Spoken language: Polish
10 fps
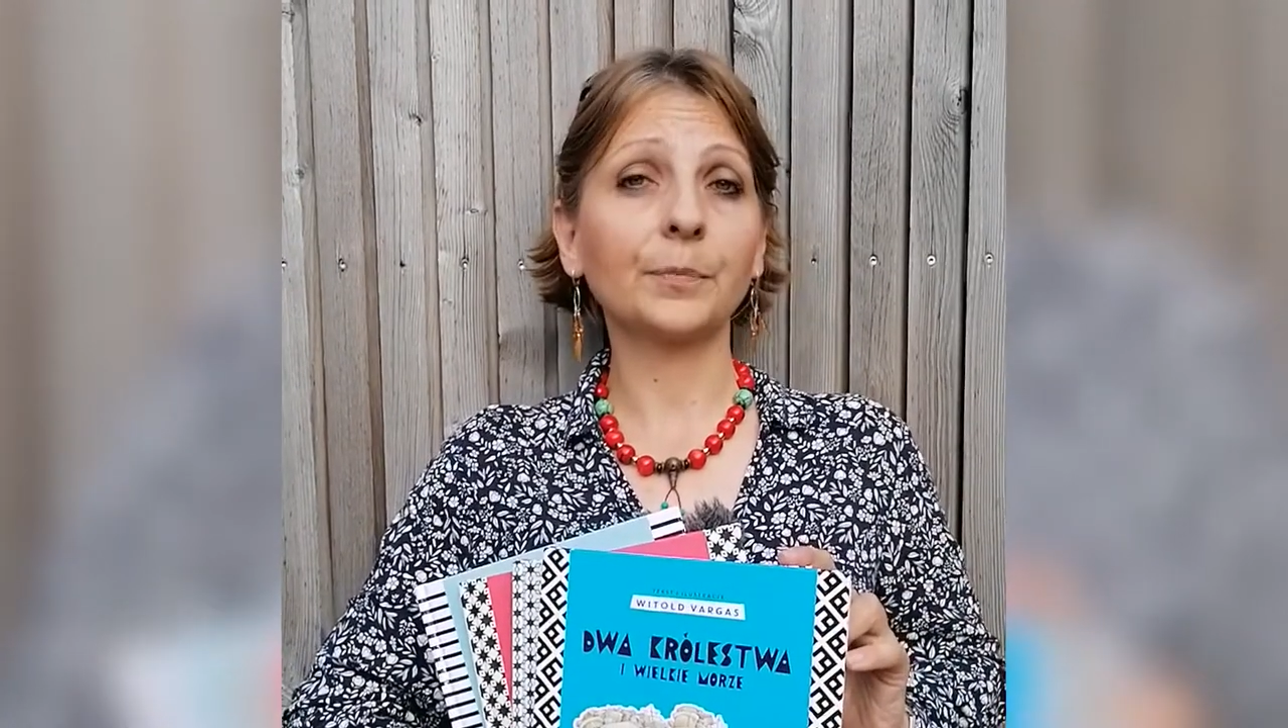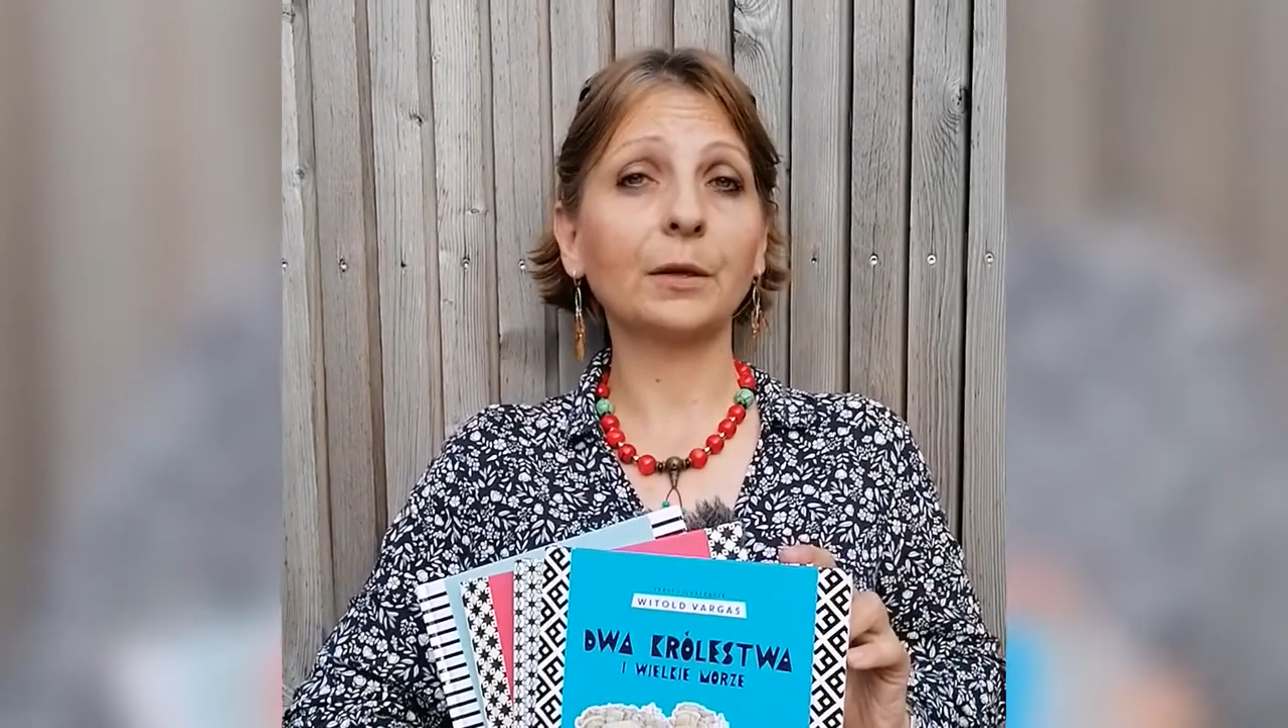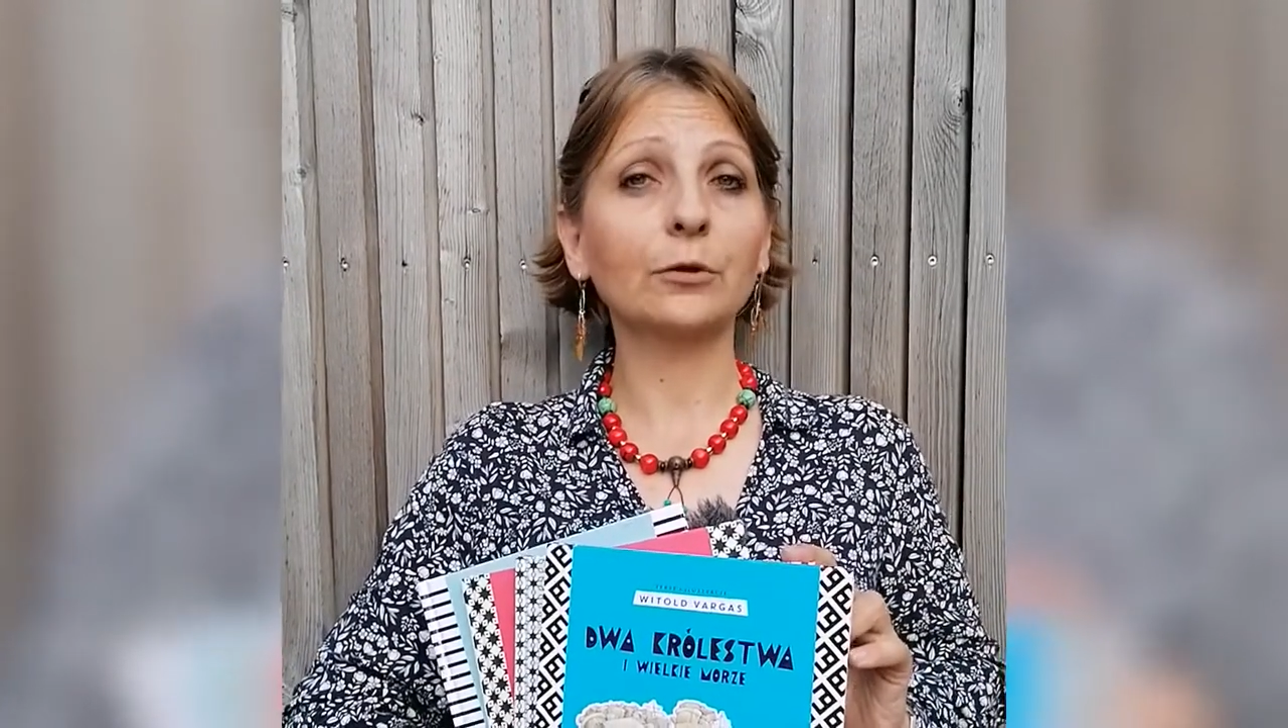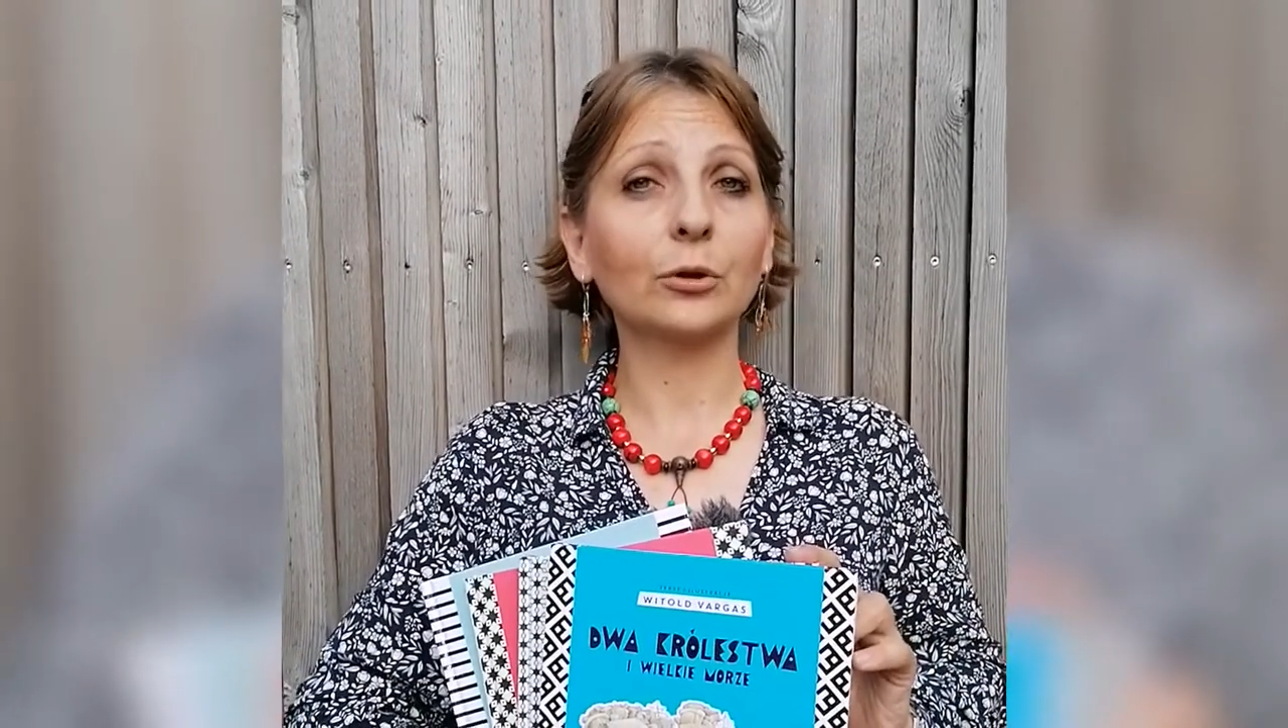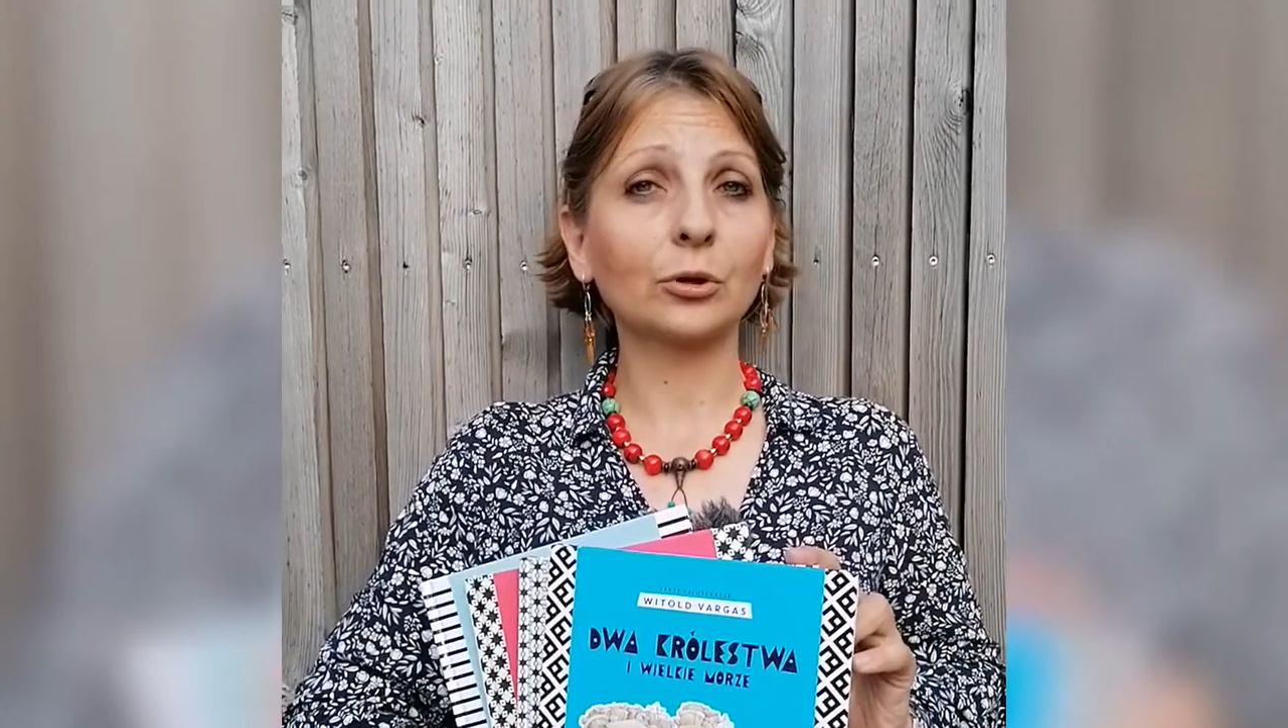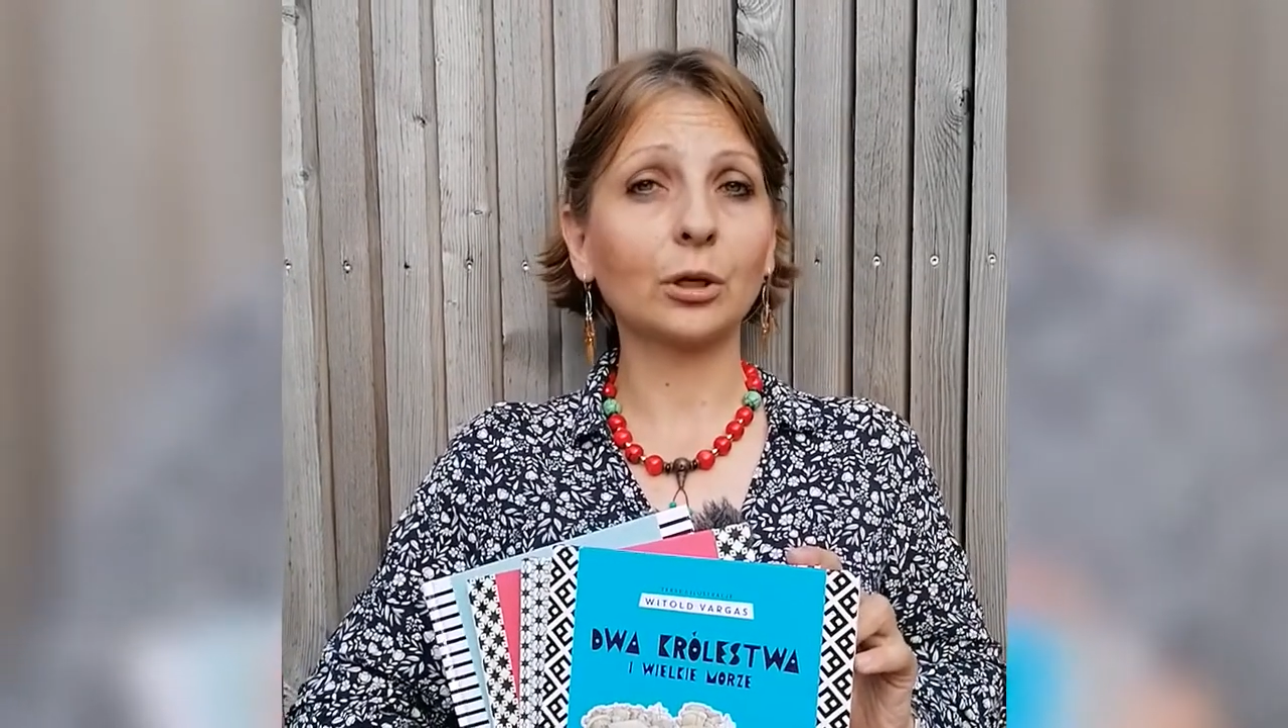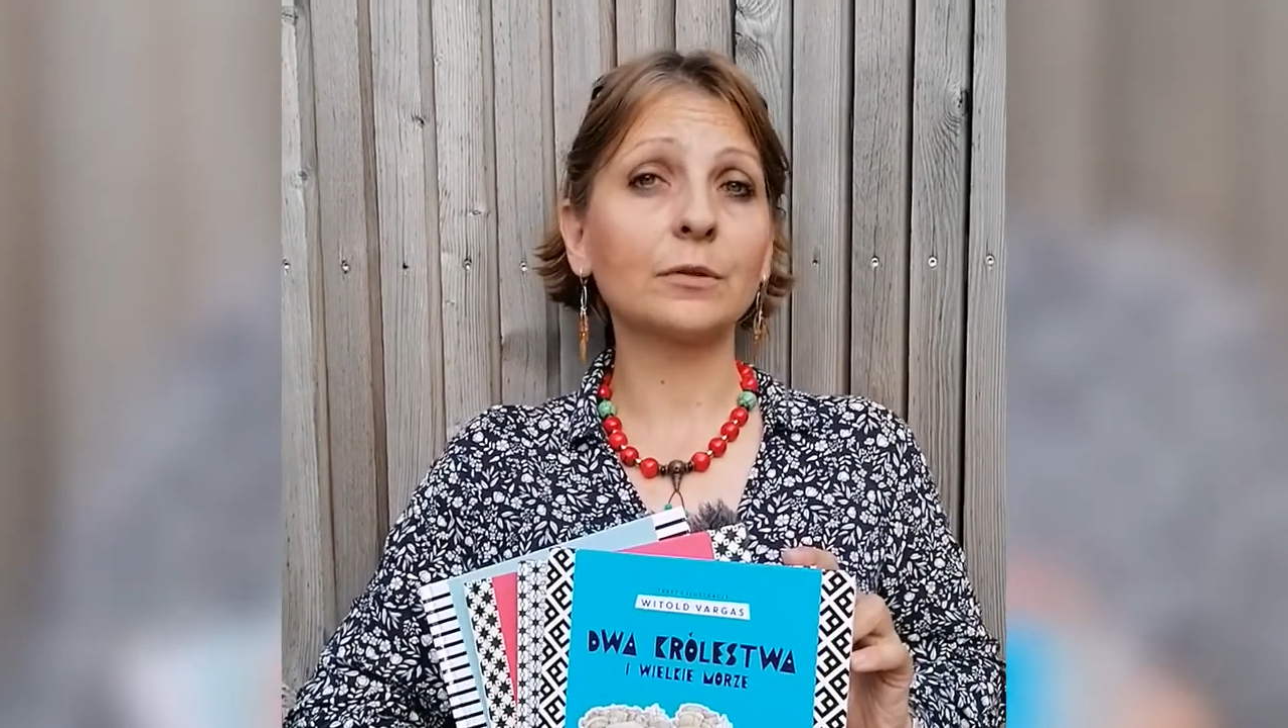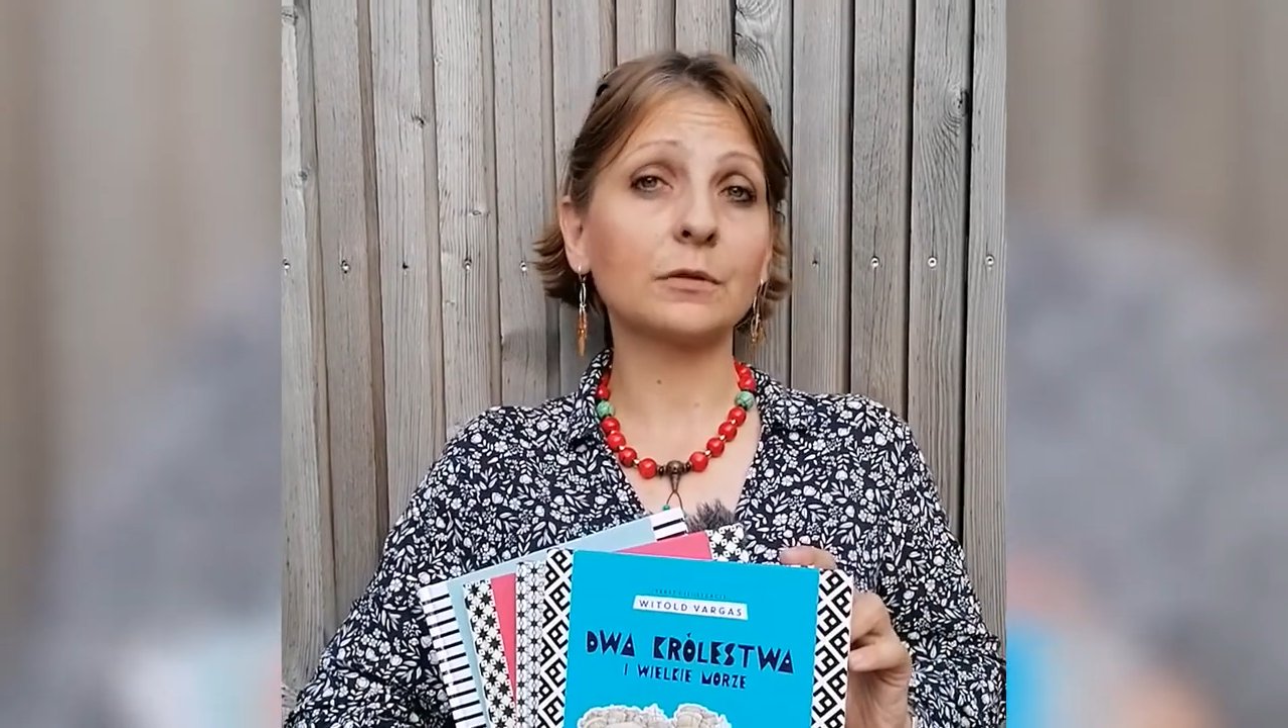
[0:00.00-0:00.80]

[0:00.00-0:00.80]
wyjątkowy w